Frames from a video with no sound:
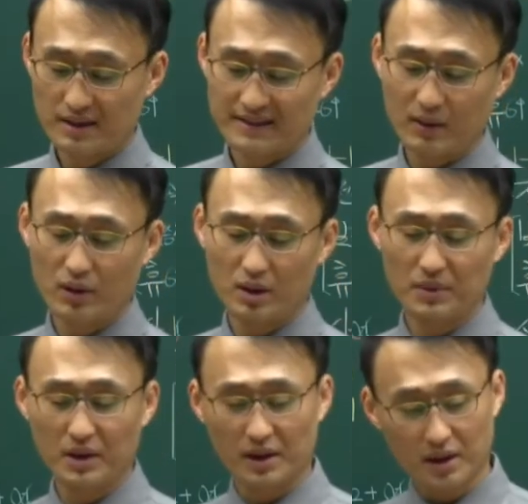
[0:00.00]
사원
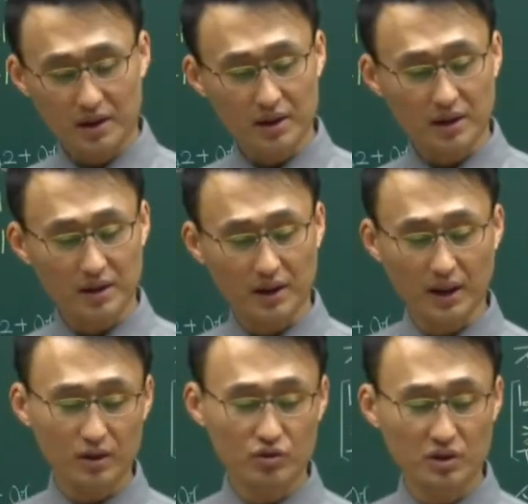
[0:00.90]
임원이
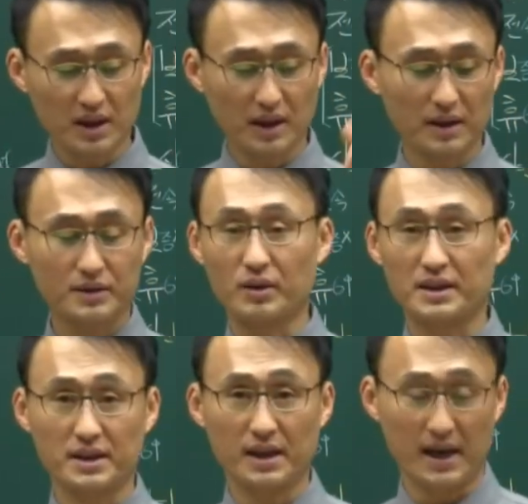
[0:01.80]
결격인데 두 달이
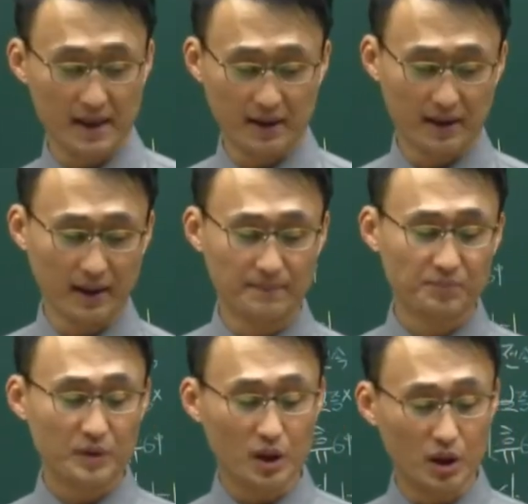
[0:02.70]
해소하지 않았다.
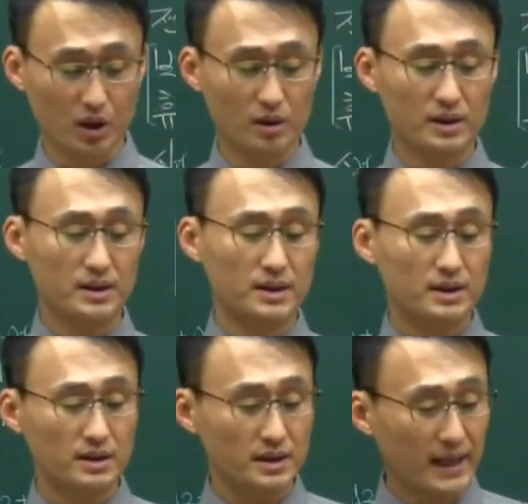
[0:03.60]
거,
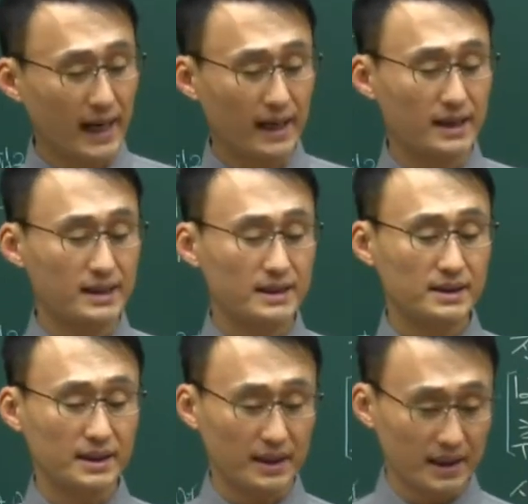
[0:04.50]
양,
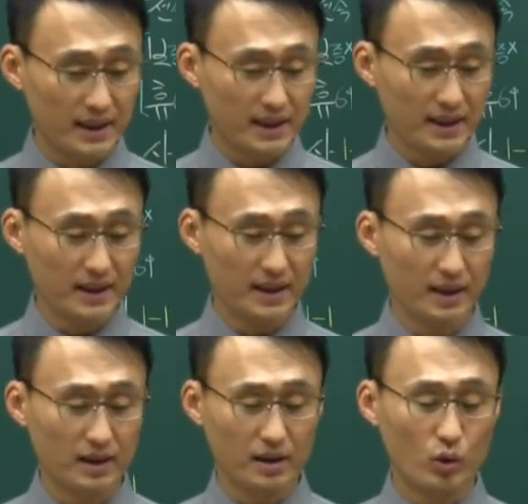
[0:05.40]
이.
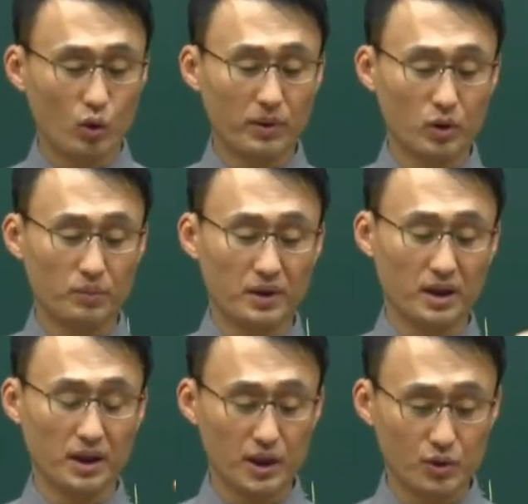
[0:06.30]
5번,
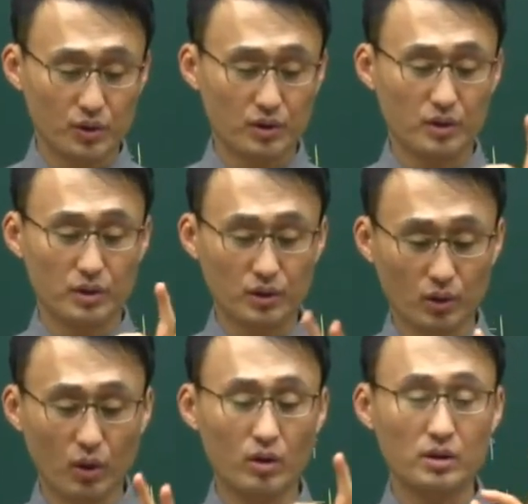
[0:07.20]
6번이 이종
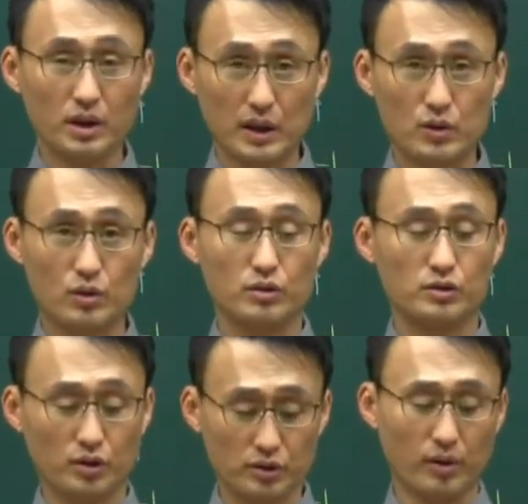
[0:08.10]
등록, 이종
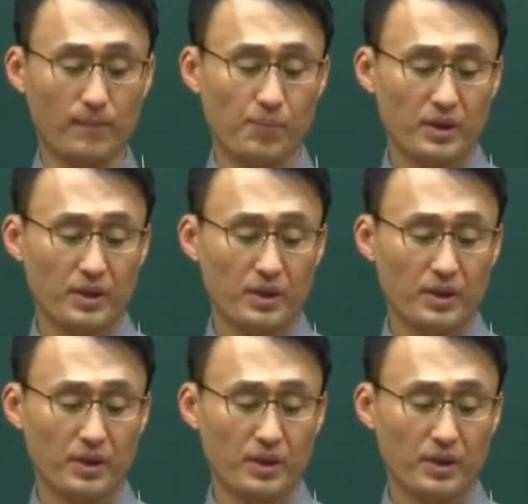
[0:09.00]
소속.